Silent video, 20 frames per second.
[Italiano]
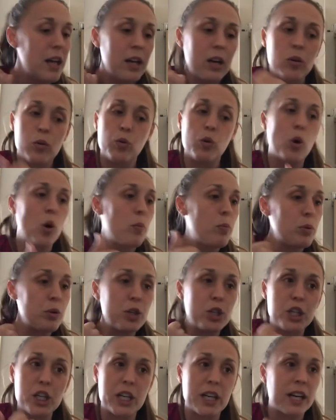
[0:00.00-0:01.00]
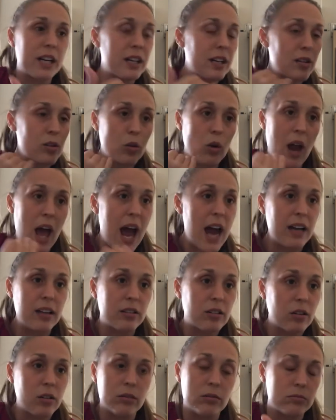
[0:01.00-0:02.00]
un colpo di scena dietro
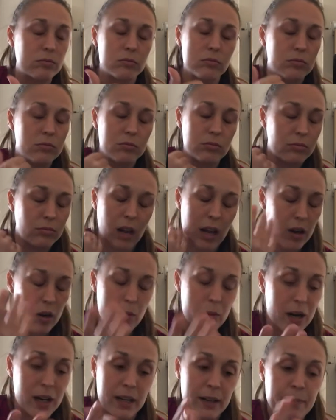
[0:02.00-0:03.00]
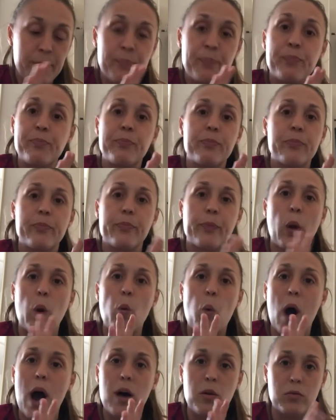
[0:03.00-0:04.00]
l'altro, un, una roba
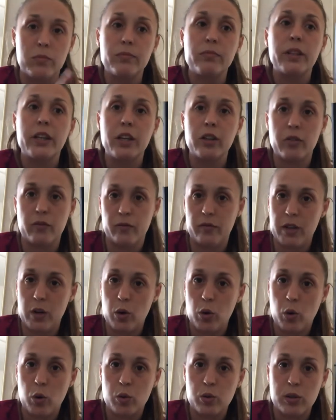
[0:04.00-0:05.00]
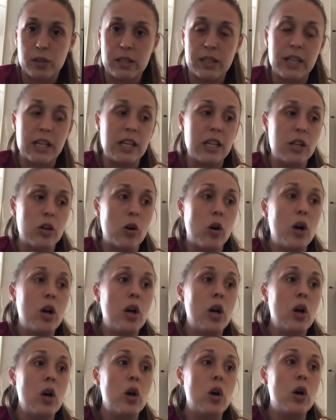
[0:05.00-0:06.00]
wow, io ve lo consiglio.
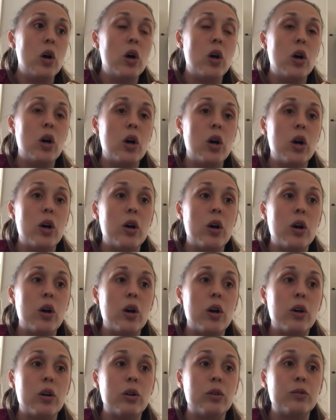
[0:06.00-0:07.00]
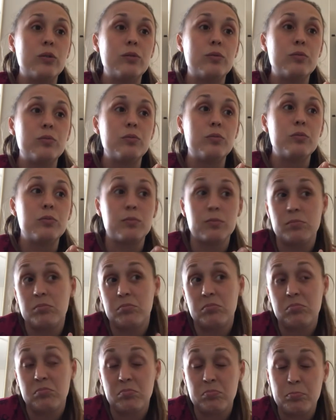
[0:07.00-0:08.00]
Eh,
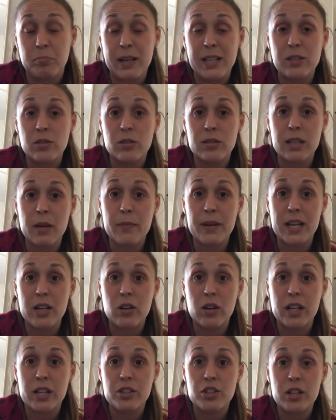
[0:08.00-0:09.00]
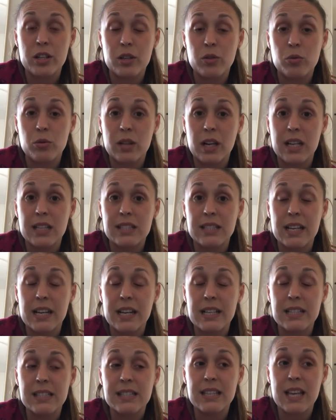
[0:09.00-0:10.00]
penso sia meglio leggere tutta la
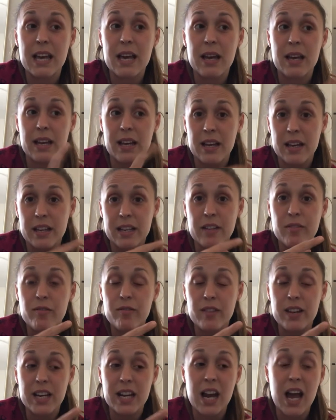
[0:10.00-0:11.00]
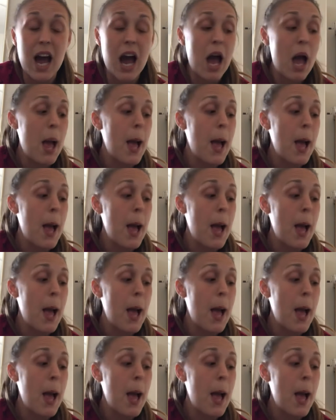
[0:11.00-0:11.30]
serie insieme, eh, di fila,